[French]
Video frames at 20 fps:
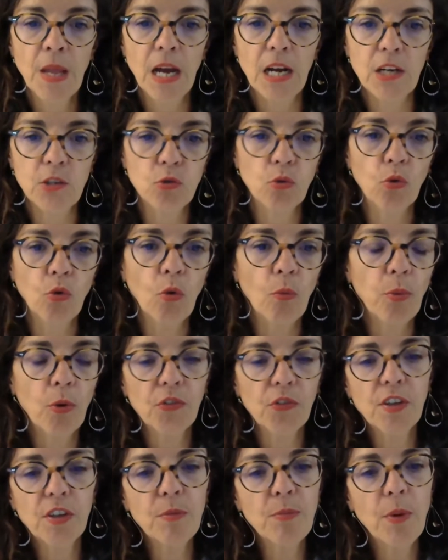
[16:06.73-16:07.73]
Elles sont
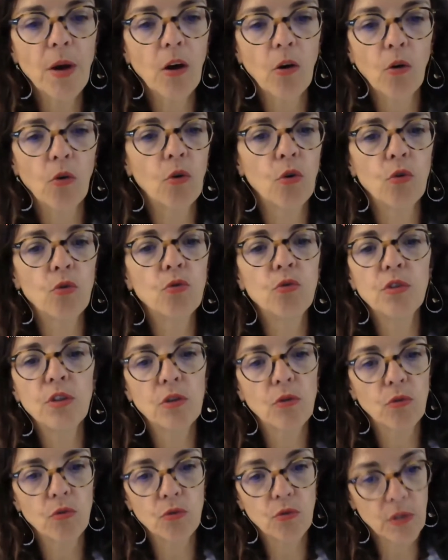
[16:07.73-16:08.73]
compensées par euh,
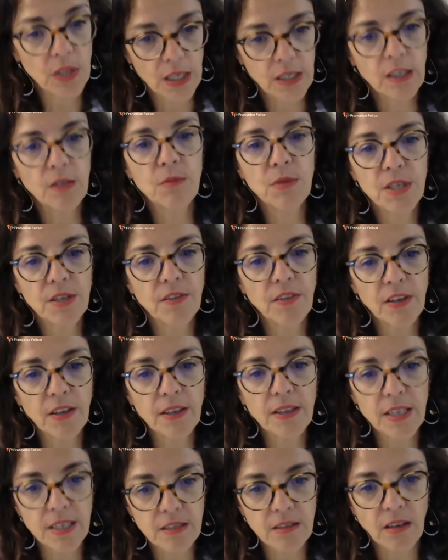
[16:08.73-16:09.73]
une,
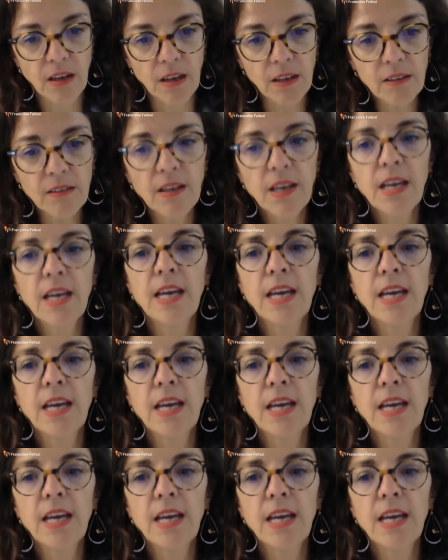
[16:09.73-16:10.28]
indemnité, une astreinte.